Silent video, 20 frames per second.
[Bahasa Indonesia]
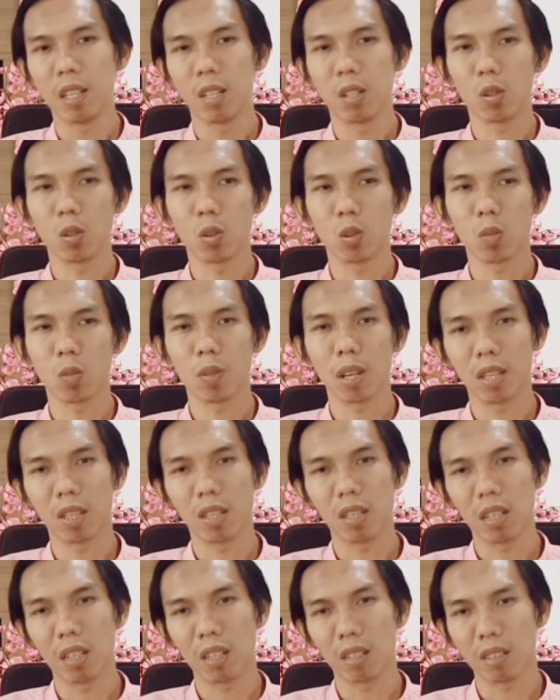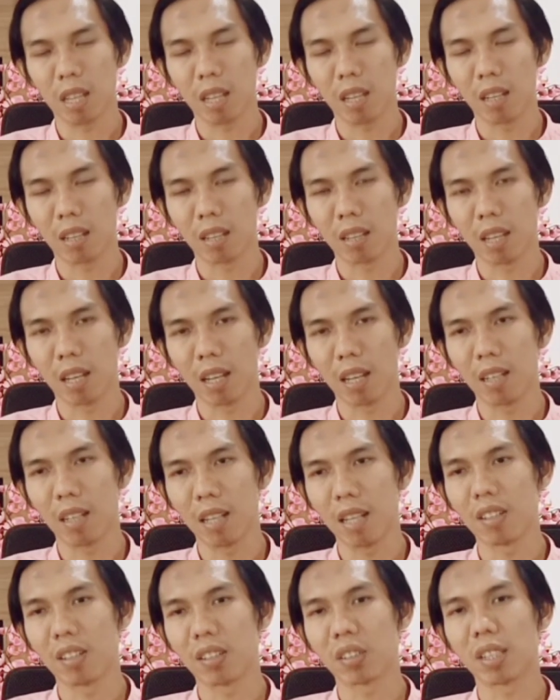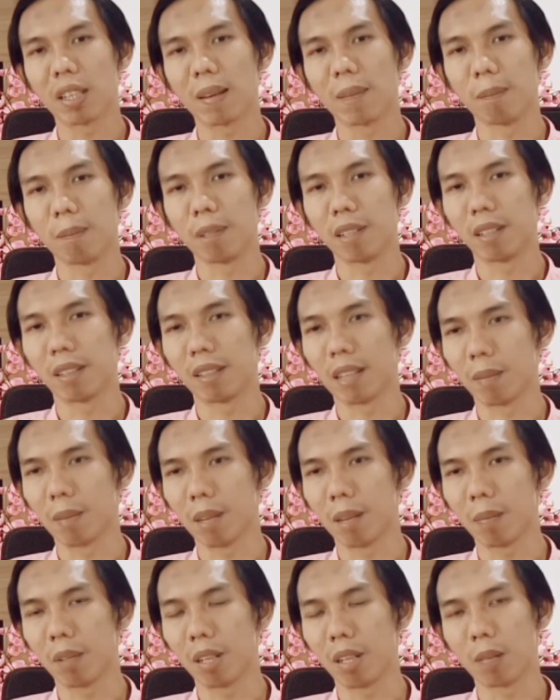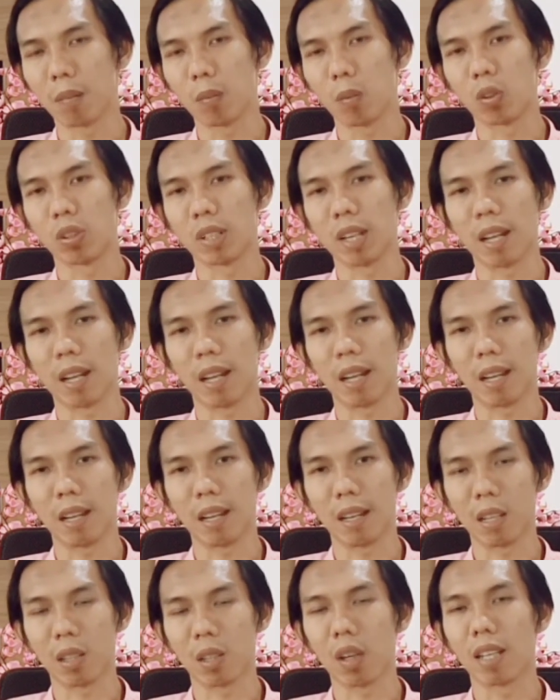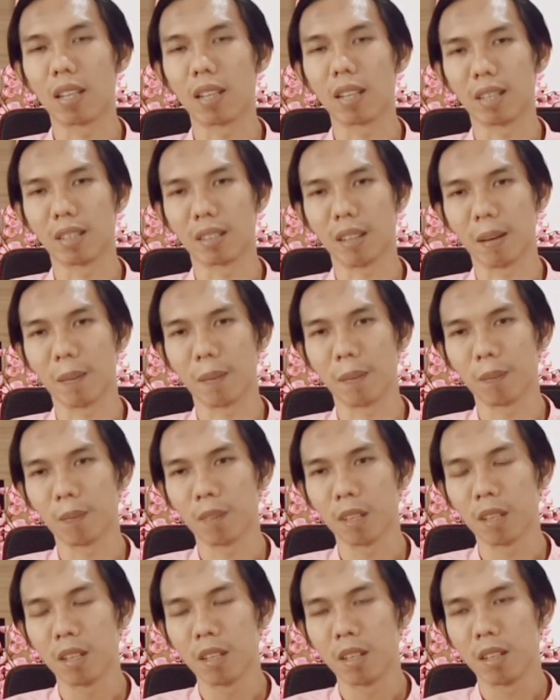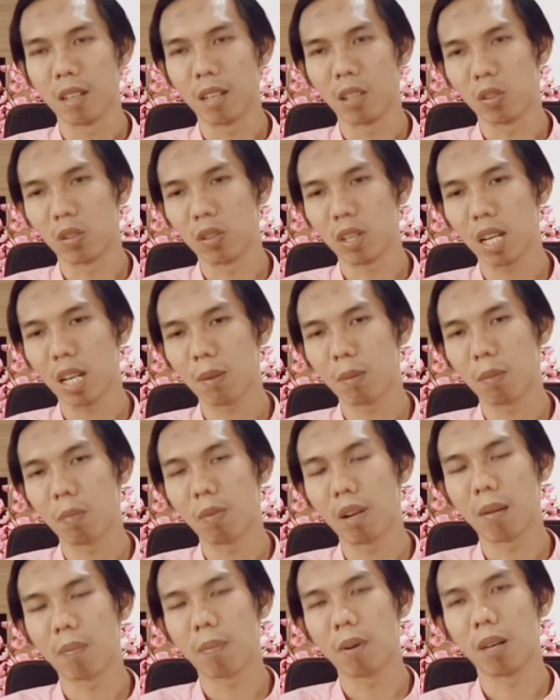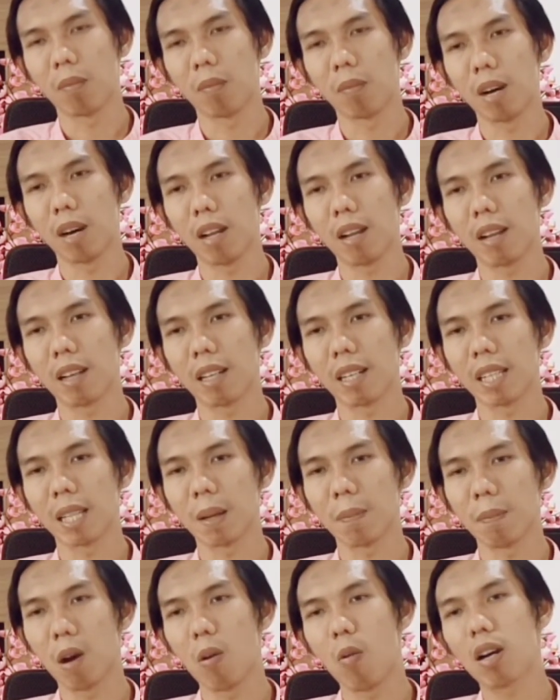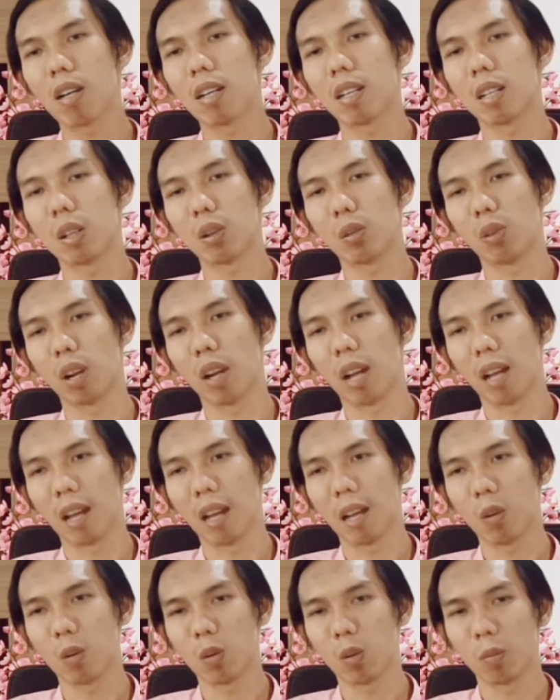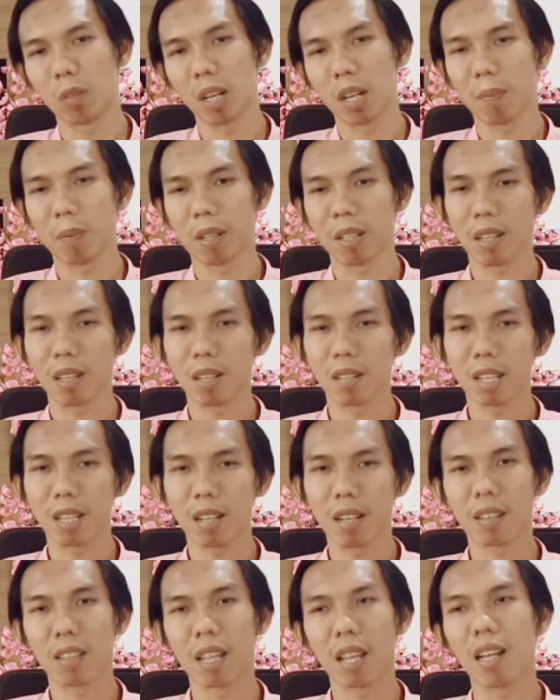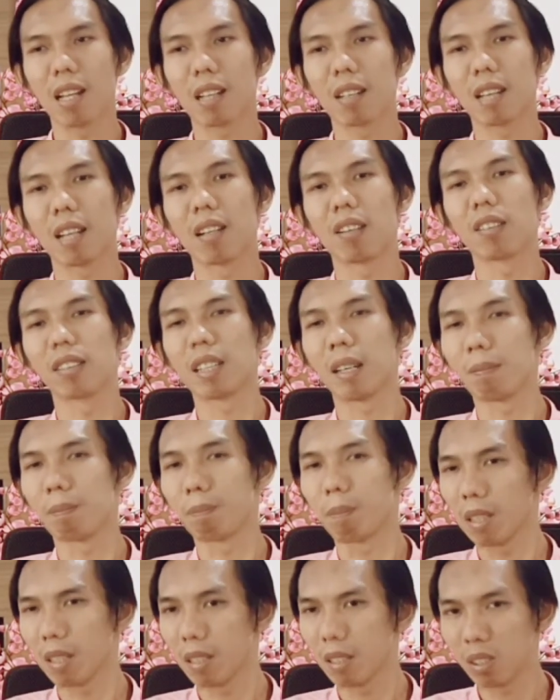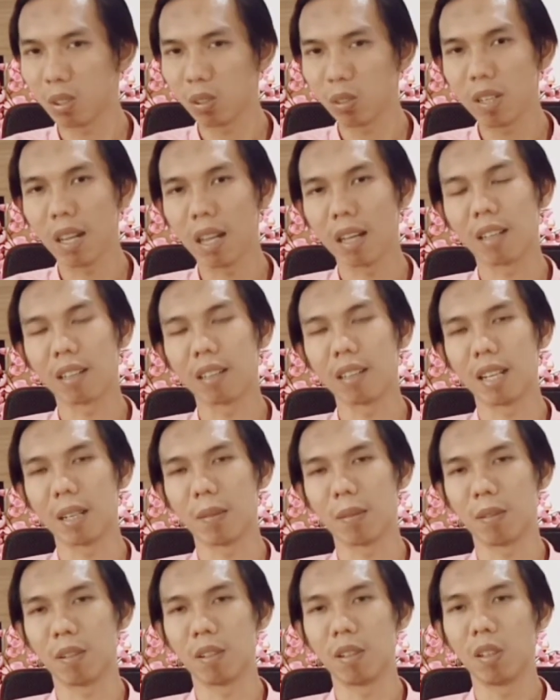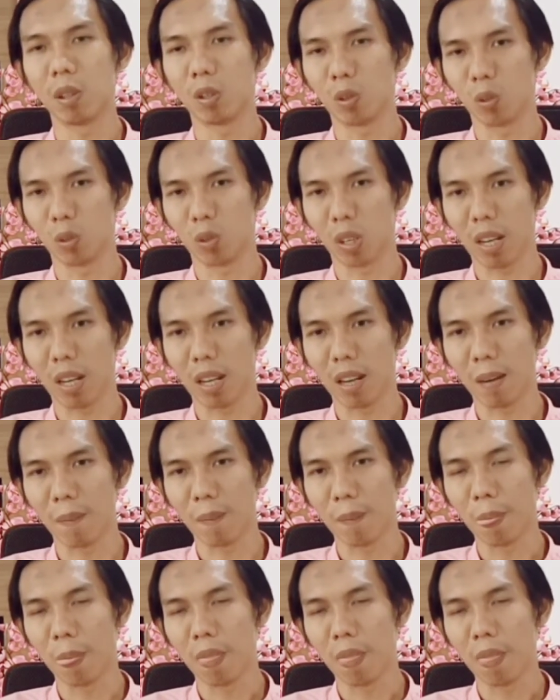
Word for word: Ini cukup nanti ditanda tangan dan distempel sama pihak perusahaan atau atasan. Selanjutnya ada beberapa lembar yang kita bawa ke kelurahan untuk mendapatkan tanda tangan dan stempel juga dari kelurahan.